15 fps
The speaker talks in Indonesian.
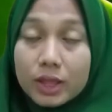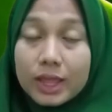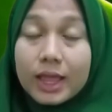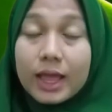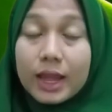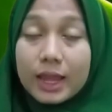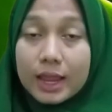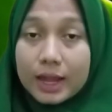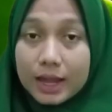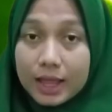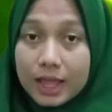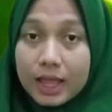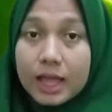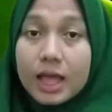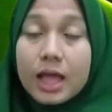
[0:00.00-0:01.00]
Ingat enak,
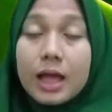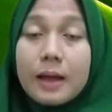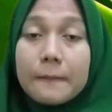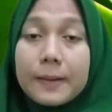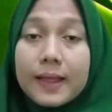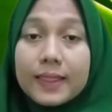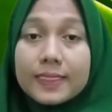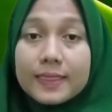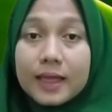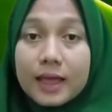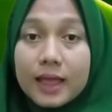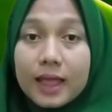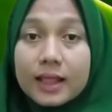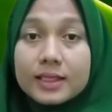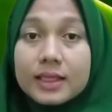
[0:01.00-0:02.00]

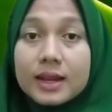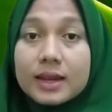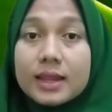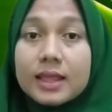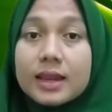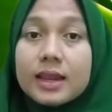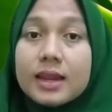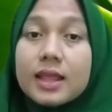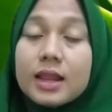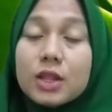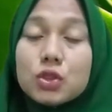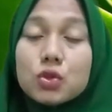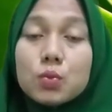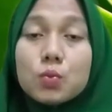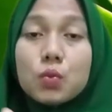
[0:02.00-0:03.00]
plantae terdiri dari
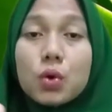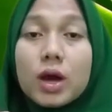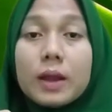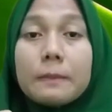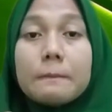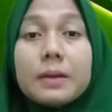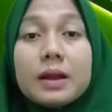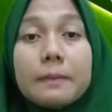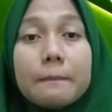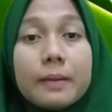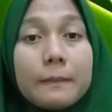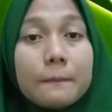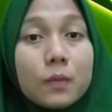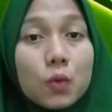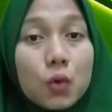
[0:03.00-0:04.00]
tumbuhan
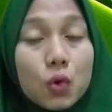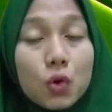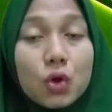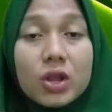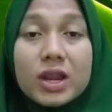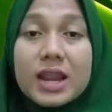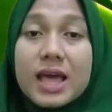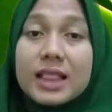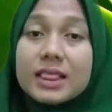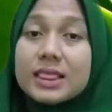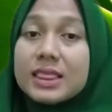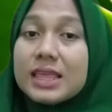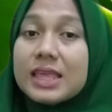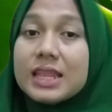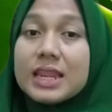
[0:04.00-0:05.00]
berpembuluh dan
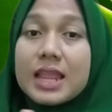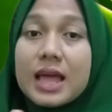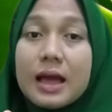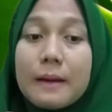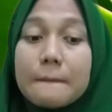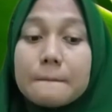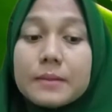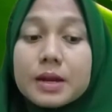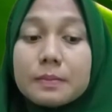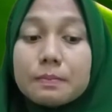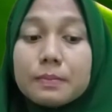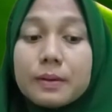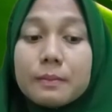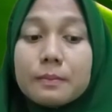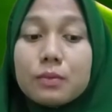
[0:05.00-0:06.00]
tidak
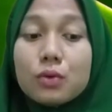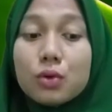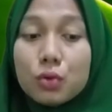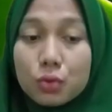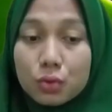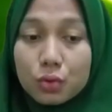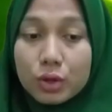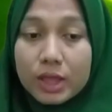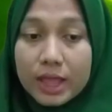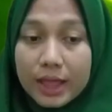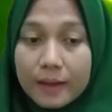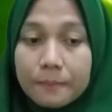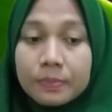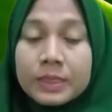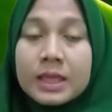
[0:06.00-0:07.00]
berpembuluh
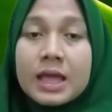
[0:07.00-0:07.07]
ya.